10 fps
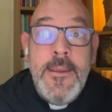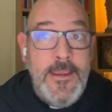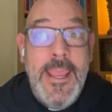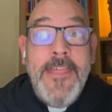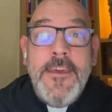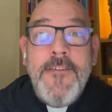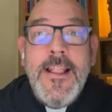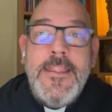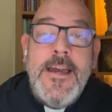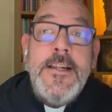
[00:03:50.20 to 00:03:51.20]
¿Qué hace
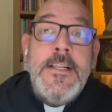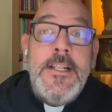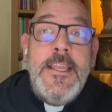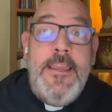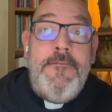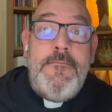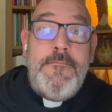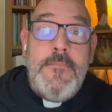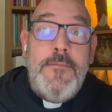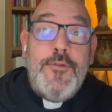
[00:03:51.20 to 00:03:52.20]
falta? Eh,
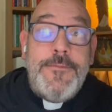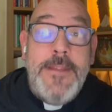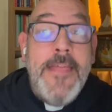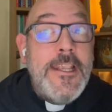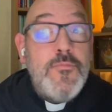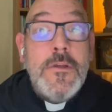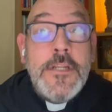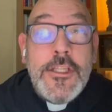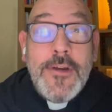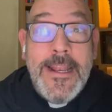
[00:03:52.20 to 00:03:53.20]
pues mirad, es muy
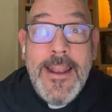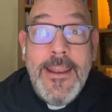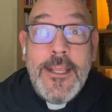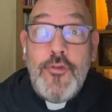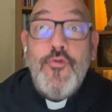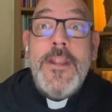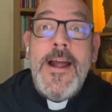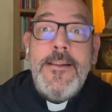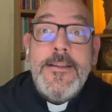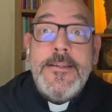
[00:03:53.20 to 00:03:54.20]
bonito que en la
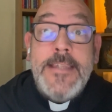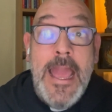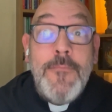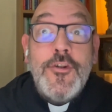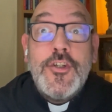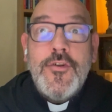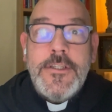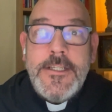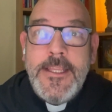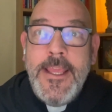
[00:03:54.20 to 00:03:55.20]
lectura seamos
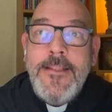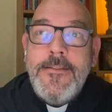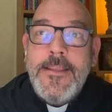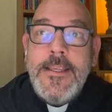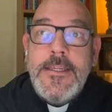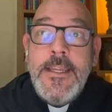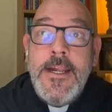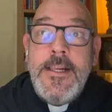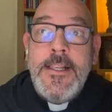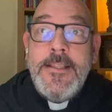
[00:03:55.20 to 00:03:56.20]
conscientes
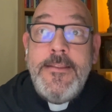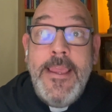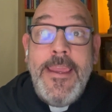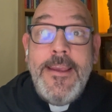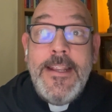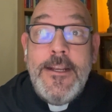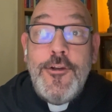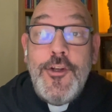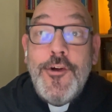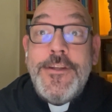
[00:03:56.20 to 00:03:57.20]
de
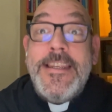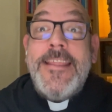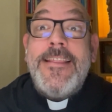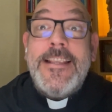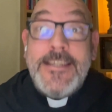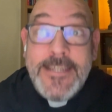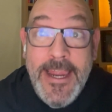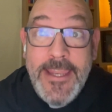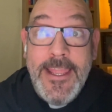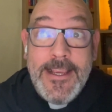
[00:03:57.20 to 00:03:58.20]
lo
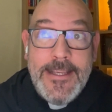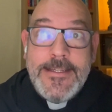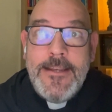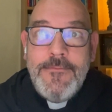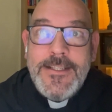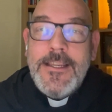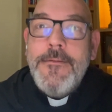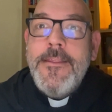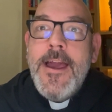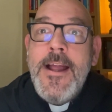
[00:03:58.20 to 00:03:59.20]
necesaria que es en nuestra
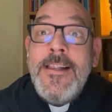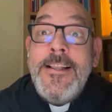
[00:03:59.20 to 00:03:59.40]
vida